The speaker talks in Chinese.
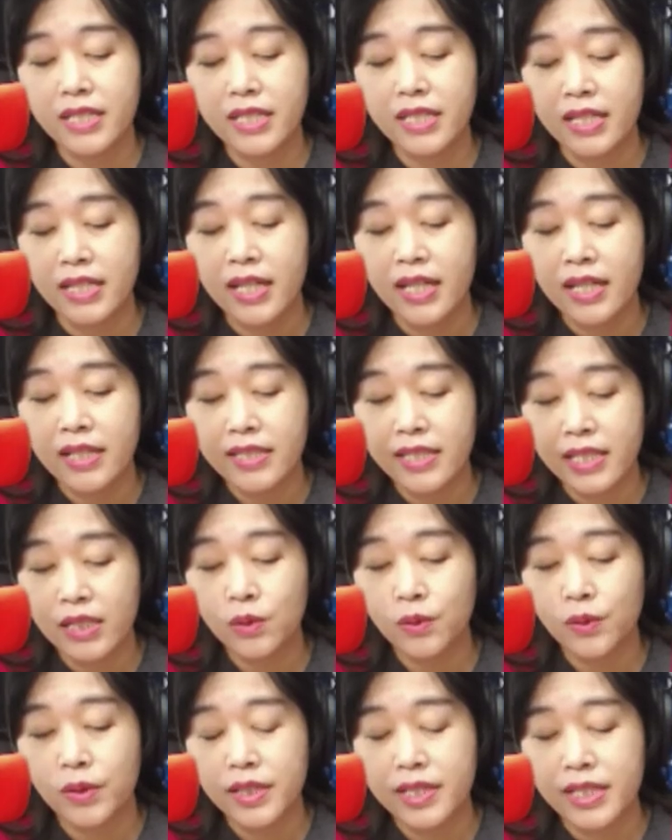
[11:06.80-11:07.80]
是
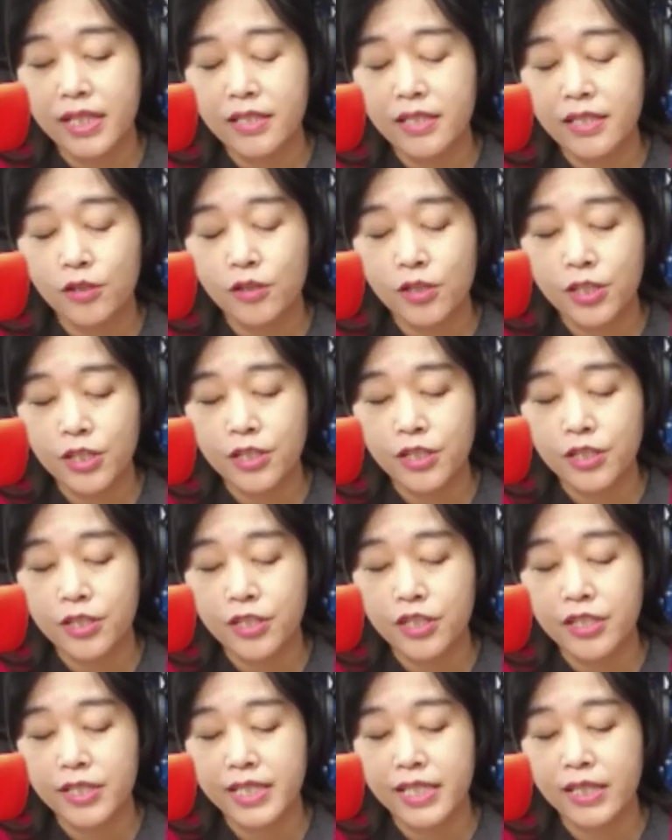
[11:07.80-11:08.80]
金国先生逝世
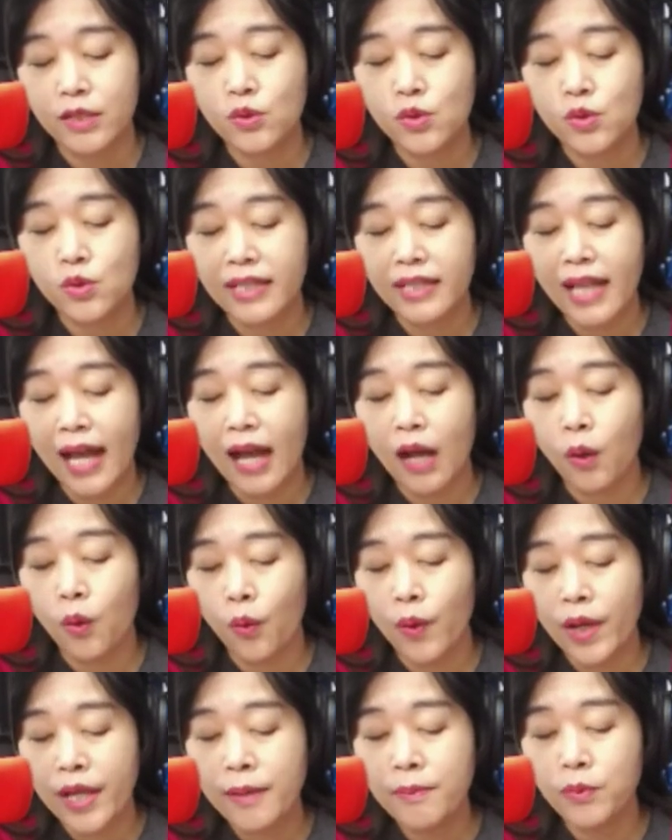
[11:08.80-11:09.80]
至今最大
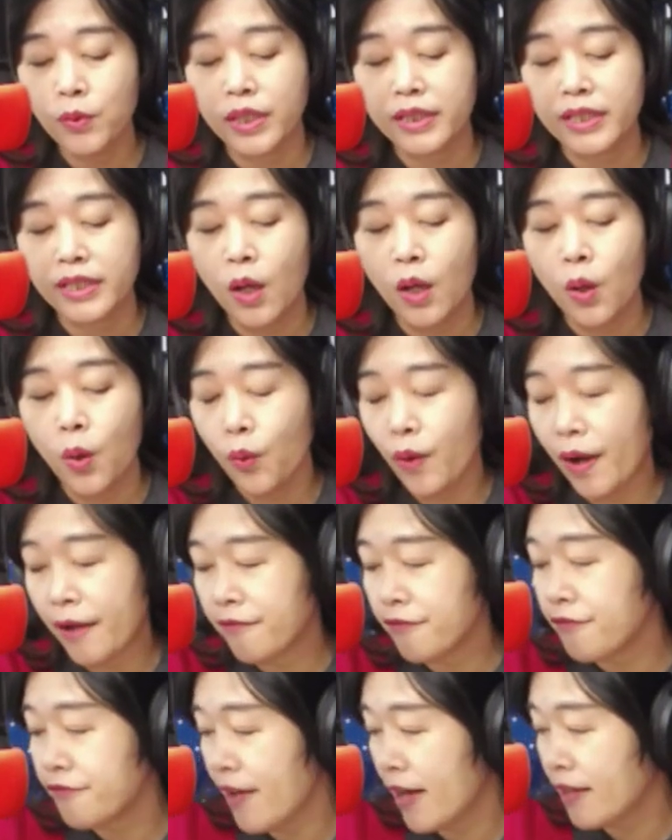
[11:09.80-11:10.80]
规模的
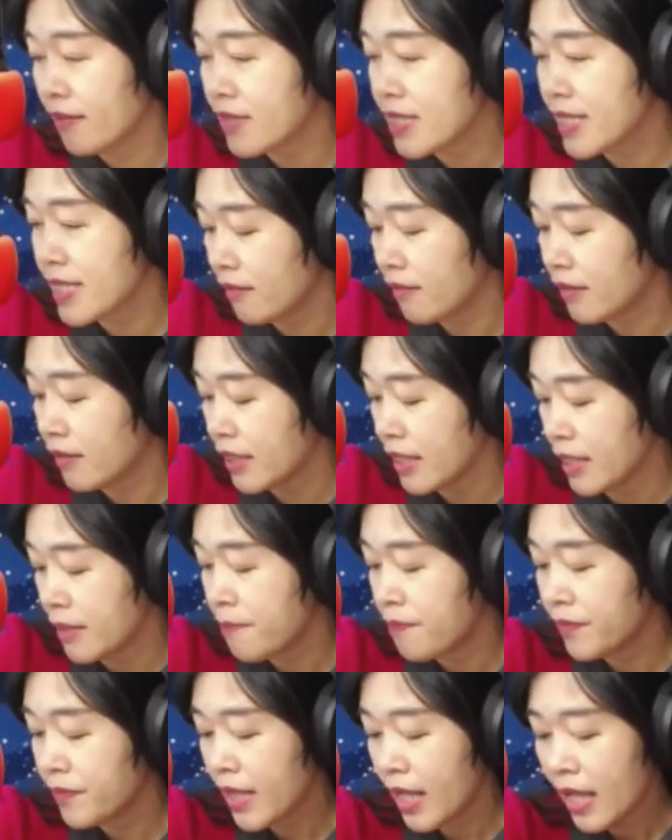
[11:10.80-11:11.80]
官方葬礼。
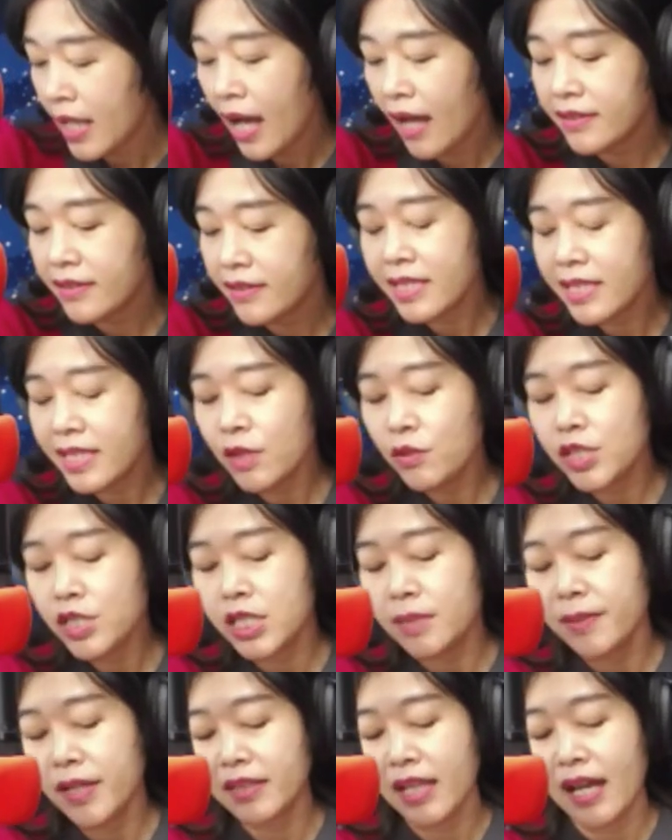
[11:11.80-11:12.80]
好在《自由
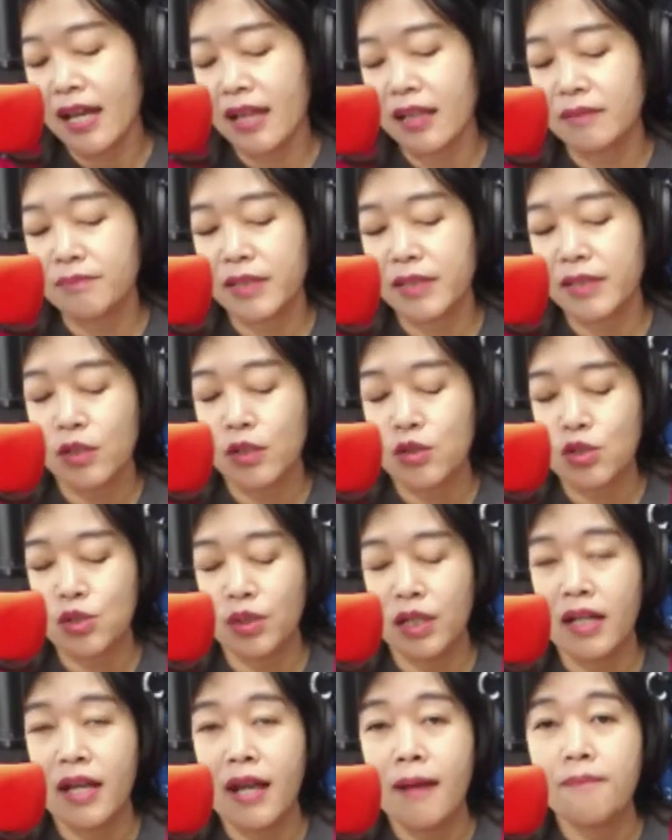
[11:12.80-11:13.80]
时报》谈到了
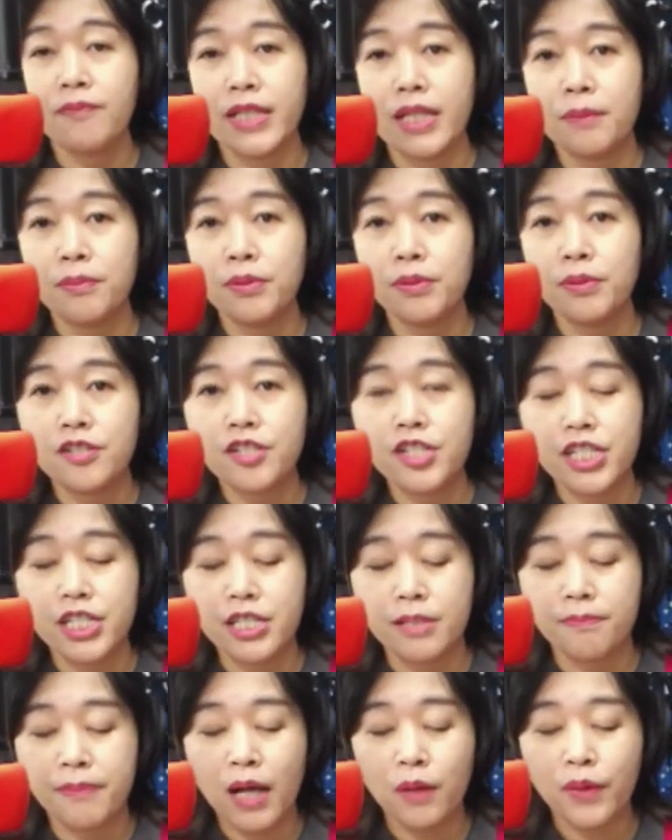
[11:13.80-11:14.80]
说，跌破了
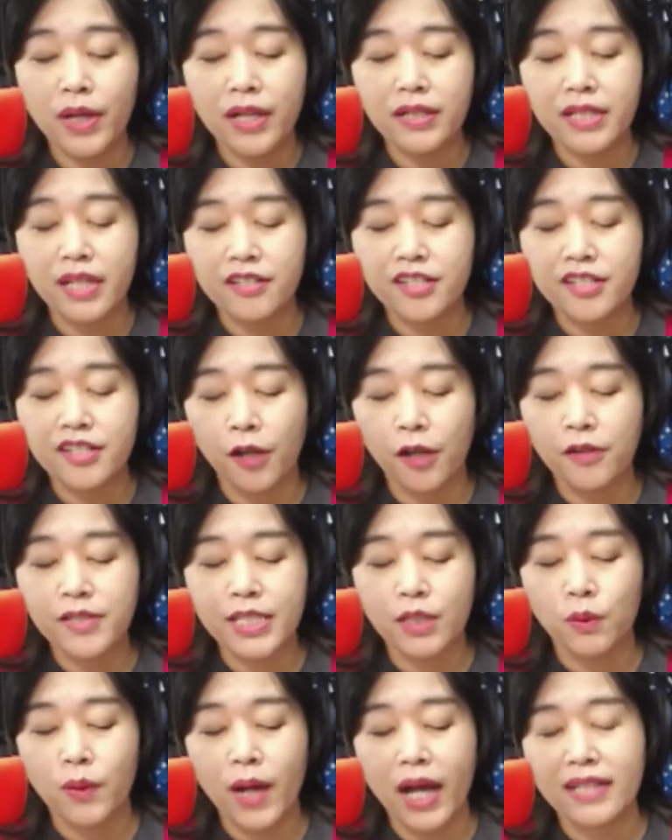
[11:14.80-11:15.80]
十八万人少
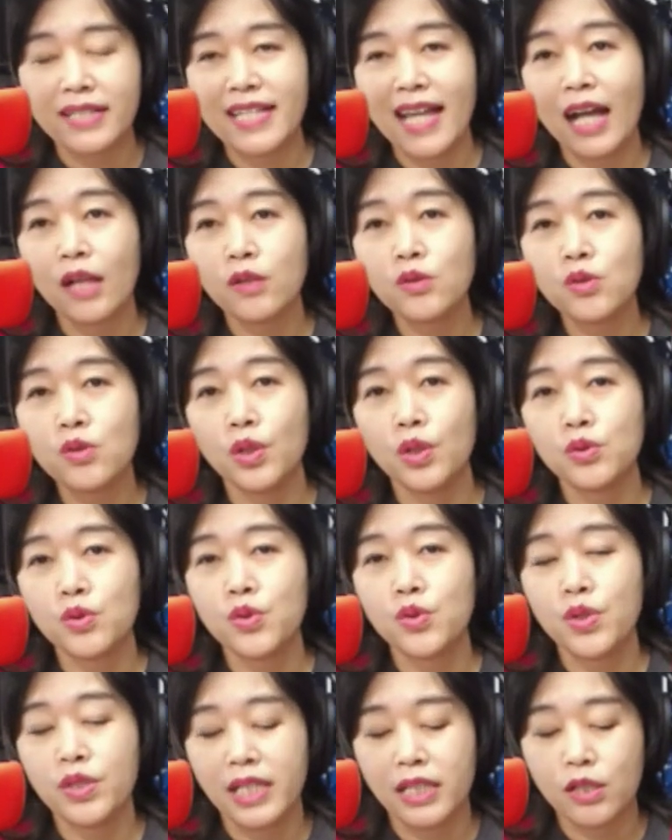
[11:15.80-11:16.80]
子化加剧，
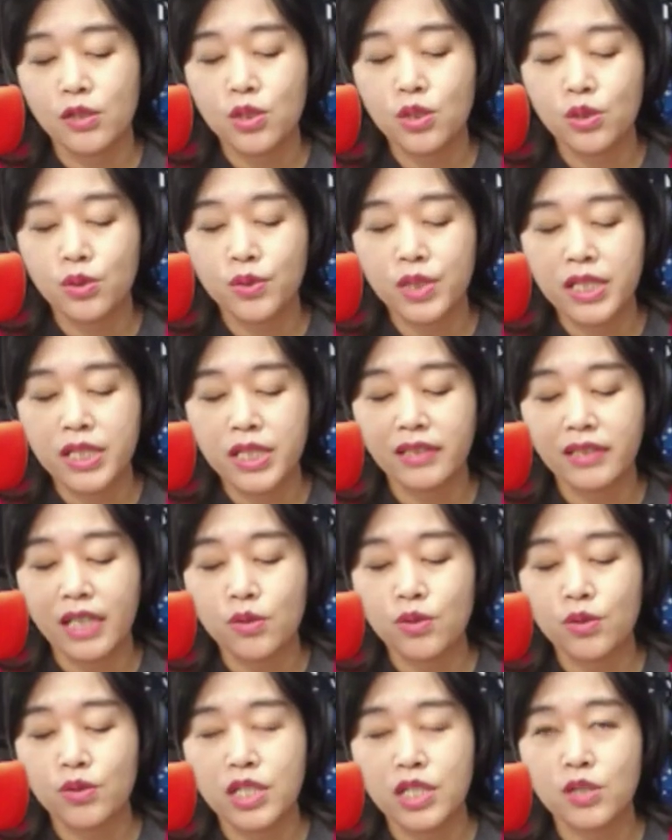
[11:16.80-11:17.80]
去年的出生
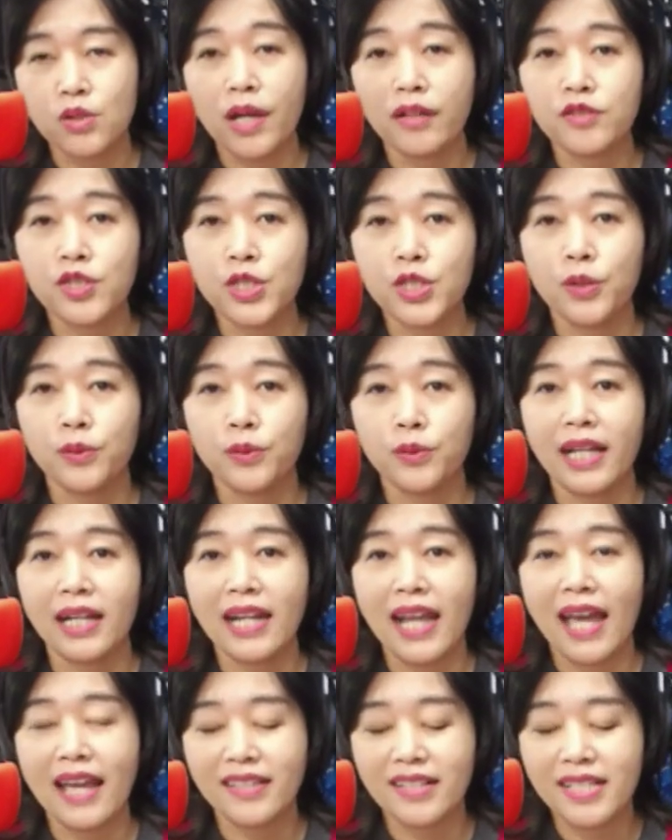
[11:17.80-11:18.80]
人数是创九
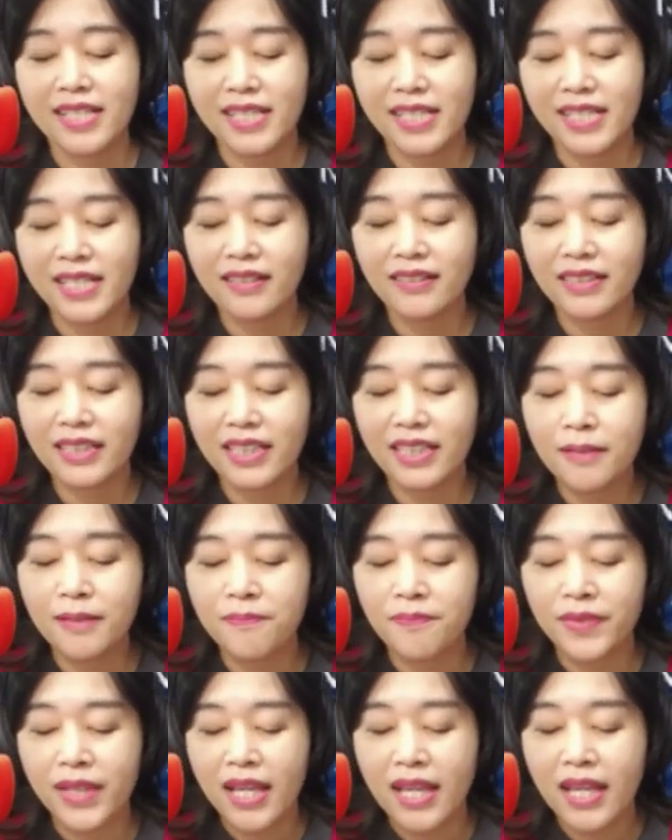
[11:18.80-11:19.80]
年来的新低。